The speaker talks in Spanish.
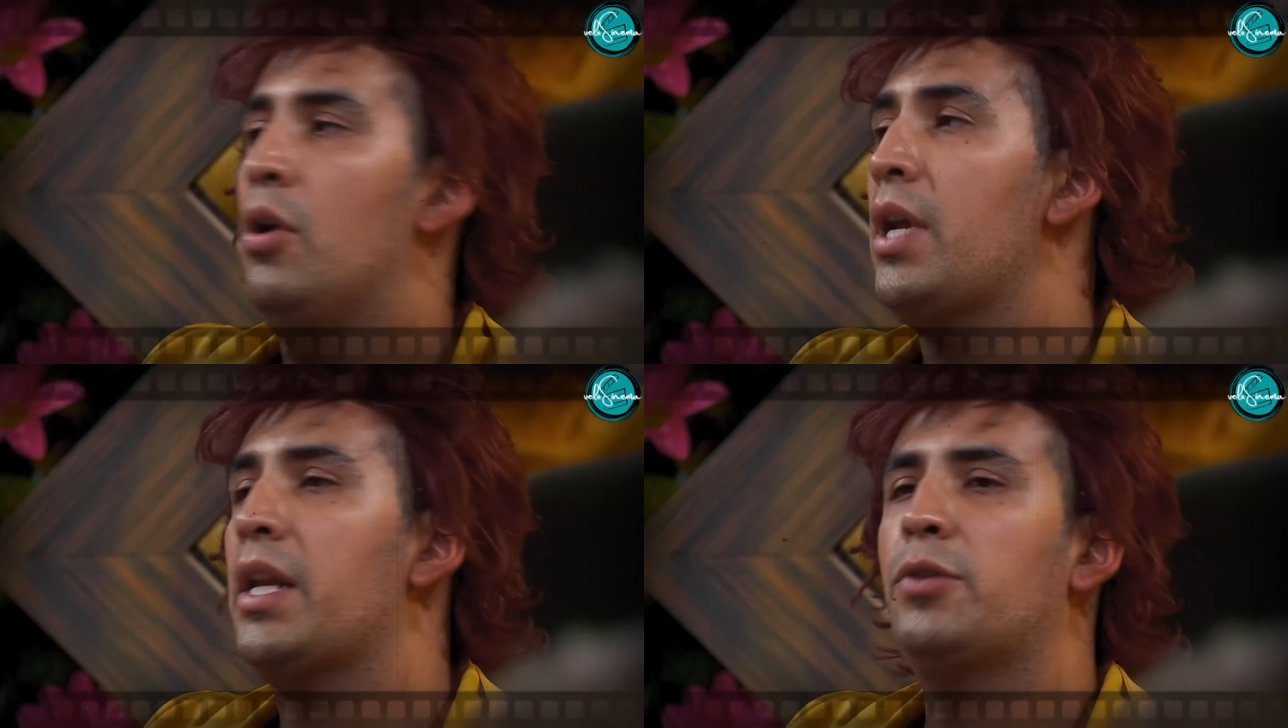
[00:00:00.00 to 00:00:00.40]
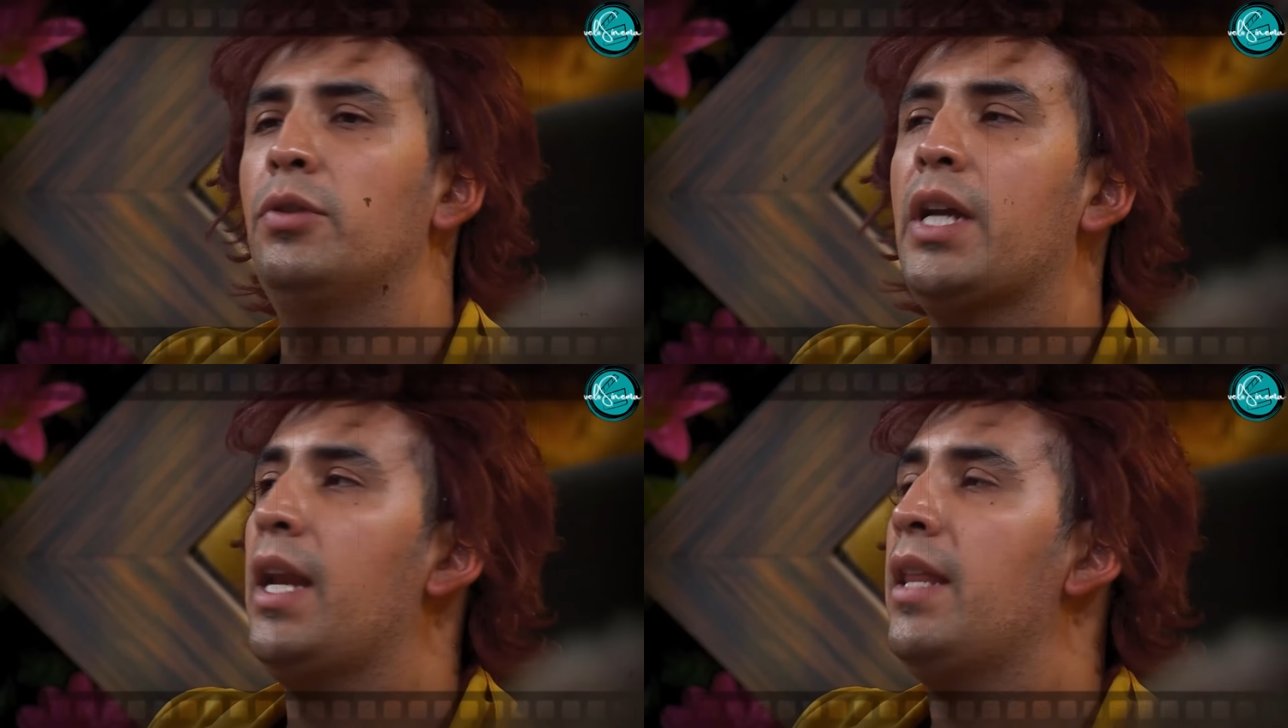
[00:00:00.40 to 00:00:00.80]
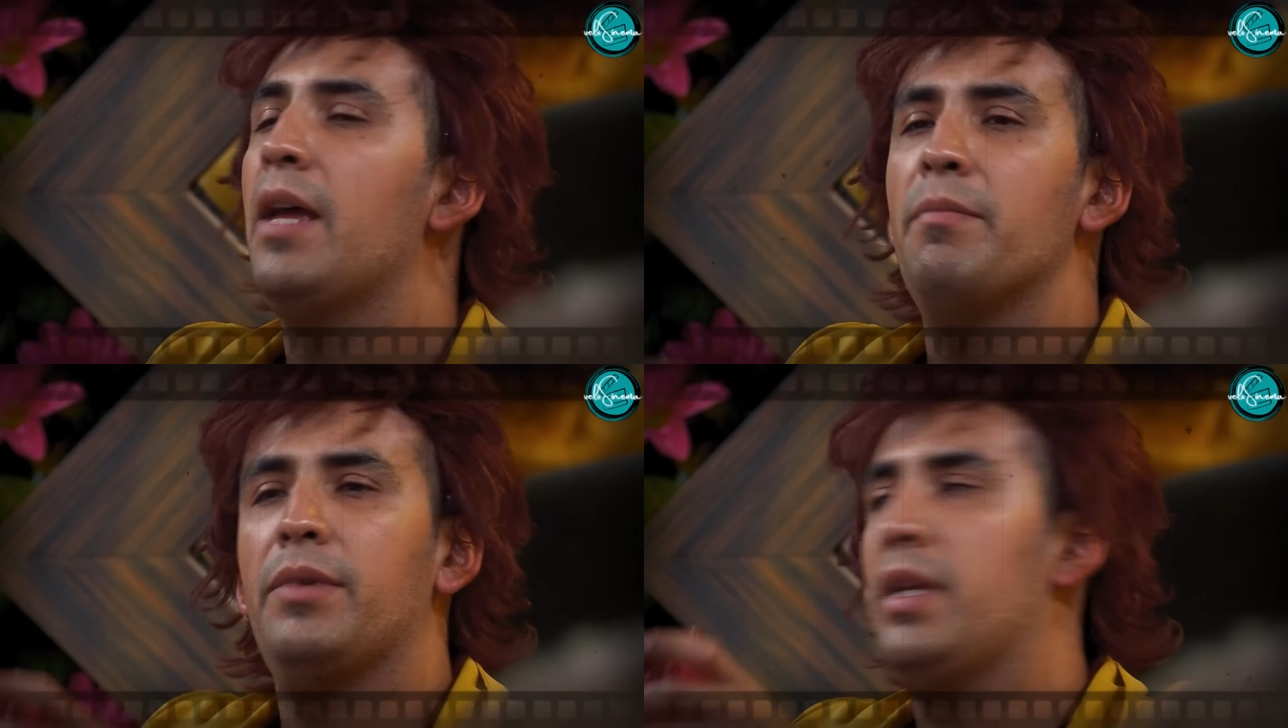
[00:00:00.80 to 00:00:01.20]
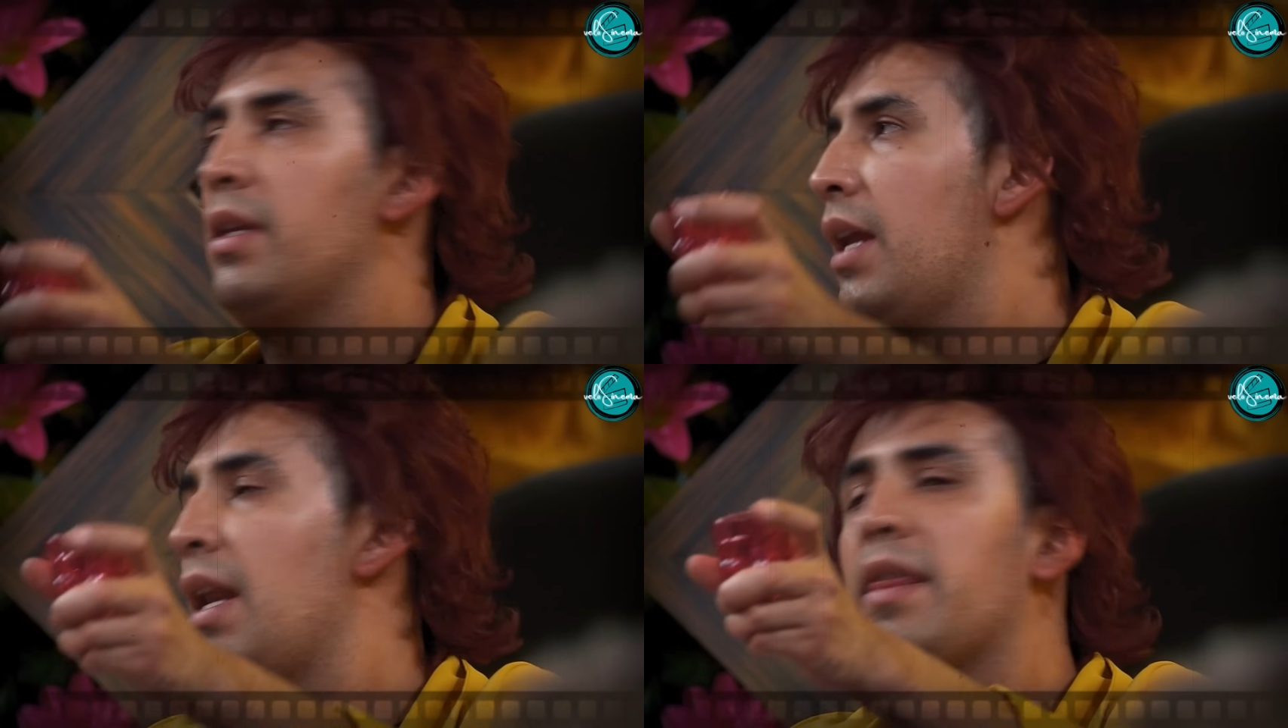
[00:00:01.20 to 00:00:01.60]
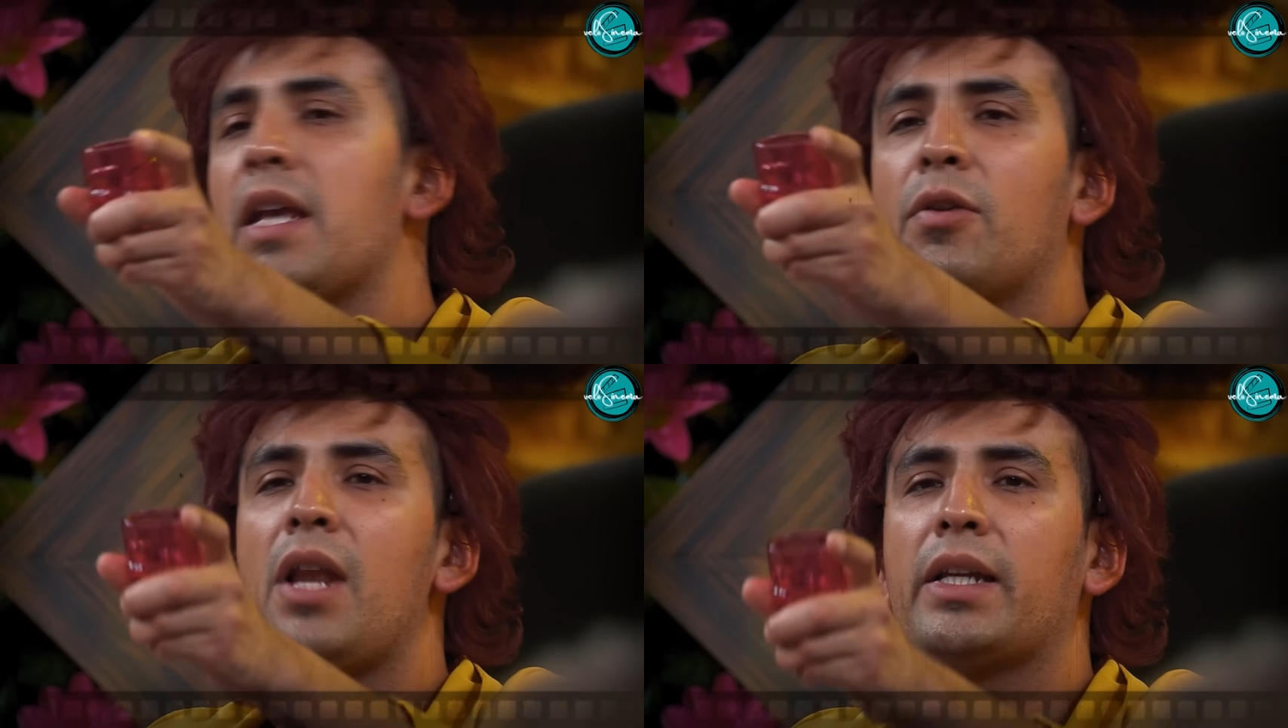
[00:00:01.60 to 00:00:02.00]
Ahora resulta que le dan que le
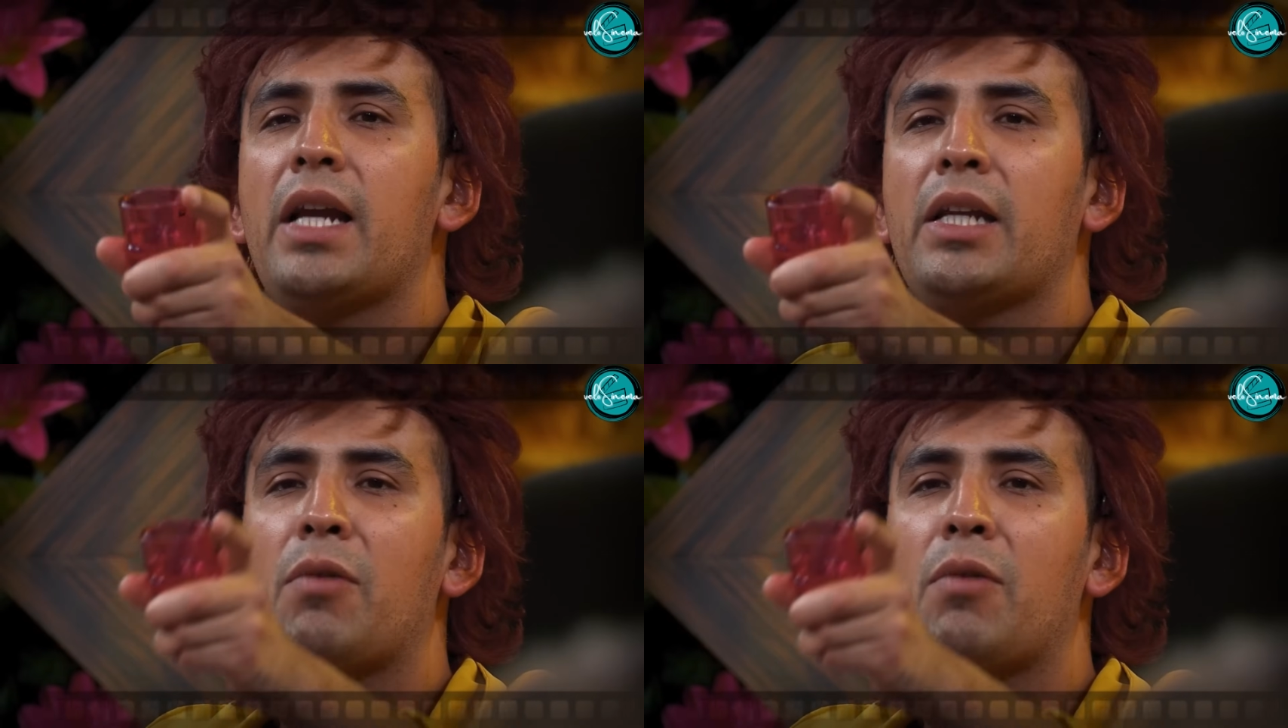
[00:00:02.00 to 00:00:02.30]
das con la caca